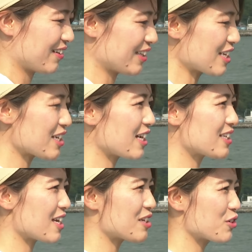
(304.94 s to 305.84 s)
私
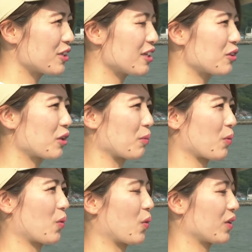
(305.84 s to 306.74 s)
が最初行った時
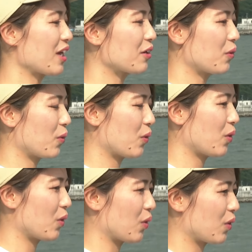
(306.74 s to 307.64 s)
も結
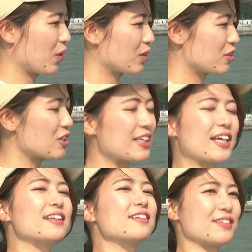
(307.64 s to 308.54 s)
構釣れ
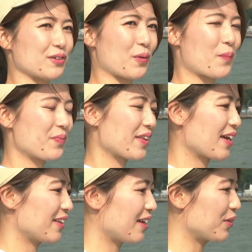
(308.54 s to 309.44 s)
たんですよ。
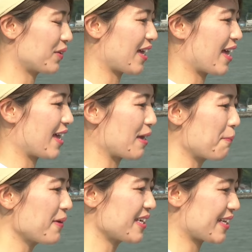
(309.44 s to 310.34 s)
なので
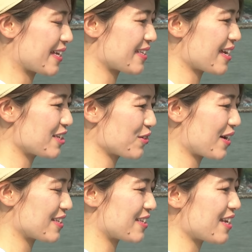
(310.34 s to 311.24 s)
やっぱりね、最初
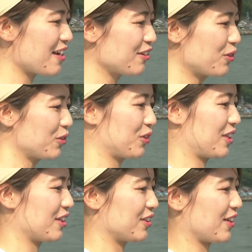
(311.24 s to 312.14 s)
は釣れることっ
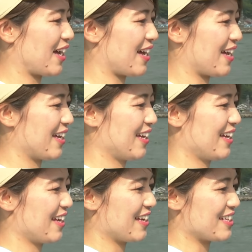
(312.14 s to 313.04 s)
ていうのが
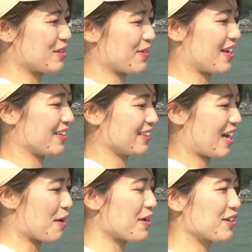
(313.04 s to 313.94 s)
一番
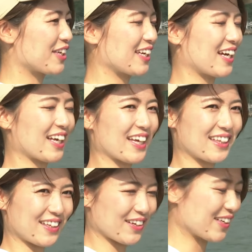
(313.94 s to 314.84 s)
ハマるきっかけっ
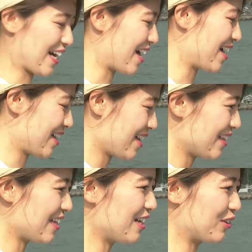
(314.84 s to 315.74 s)
ていうか
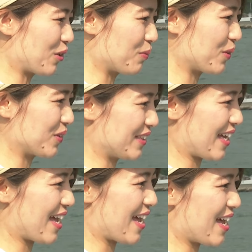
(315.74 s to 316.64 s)
なると思うん
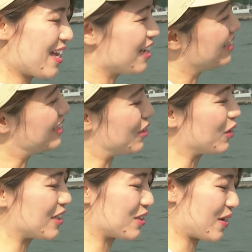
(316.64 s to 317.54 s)
で、白
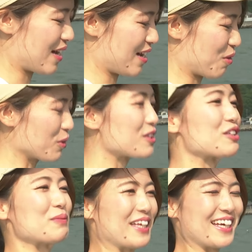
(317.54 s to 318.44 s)
ギスはおす
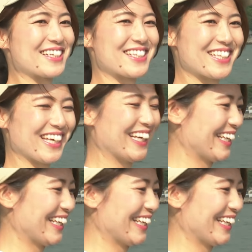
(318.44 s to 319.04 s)
すめです